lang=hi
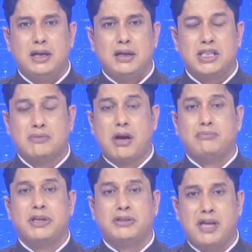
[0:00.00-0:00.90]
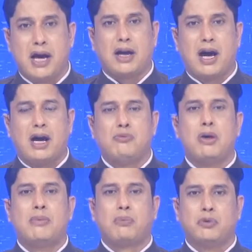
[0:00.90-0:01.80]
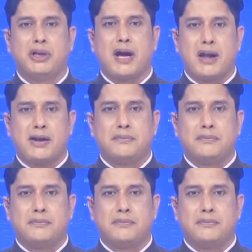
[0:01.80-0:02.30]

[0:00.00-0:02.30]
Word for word: जवाब में क्या कहा वो हम आपको दिखा रहे हैं